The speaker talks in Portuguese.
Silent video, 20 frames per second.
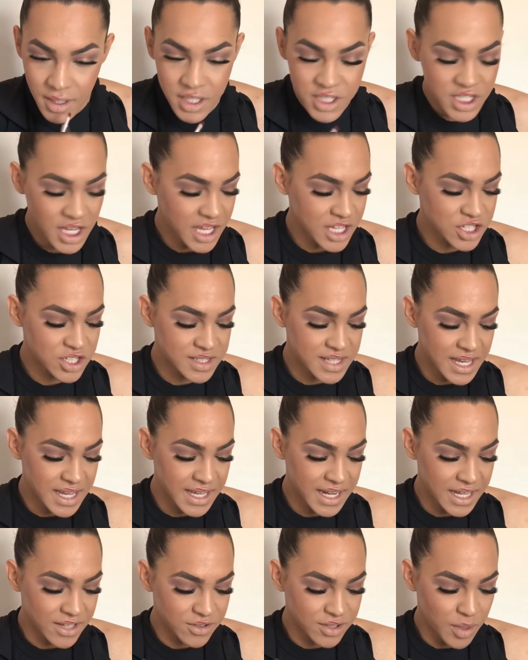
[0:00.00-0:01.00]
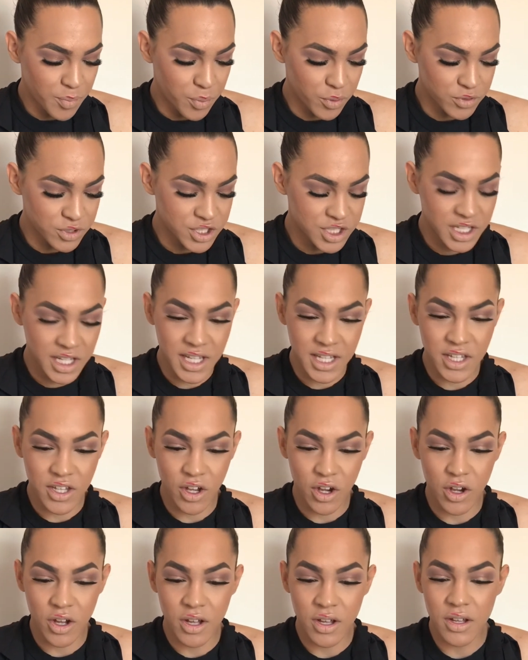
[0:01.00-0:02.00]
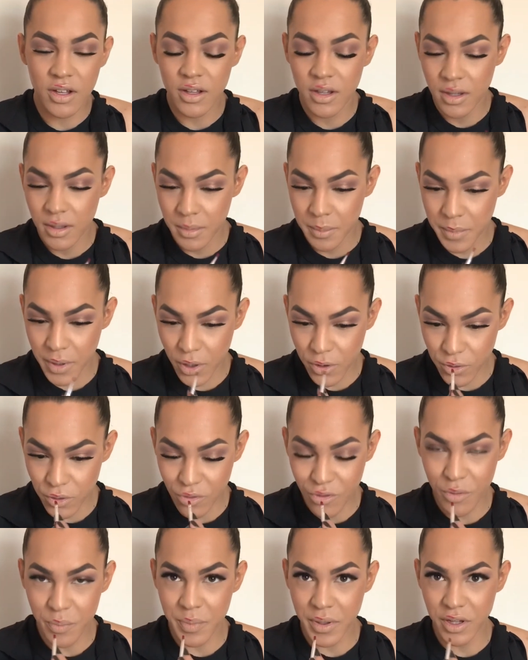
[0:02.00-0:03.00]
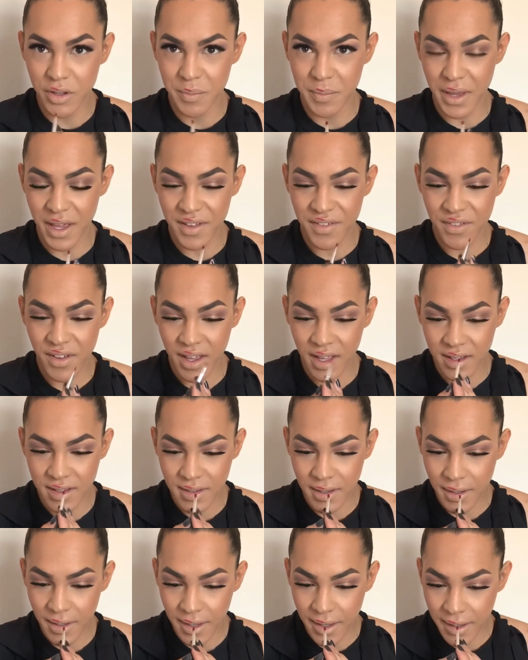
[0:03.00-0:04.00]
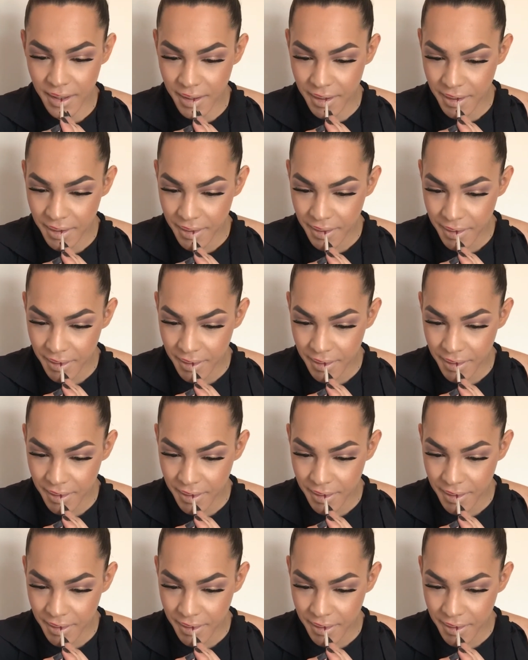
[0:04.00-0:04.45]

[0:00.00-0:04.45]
Gente, o segredo da pontinha aqui, ó. Bico do cupido perfeita é...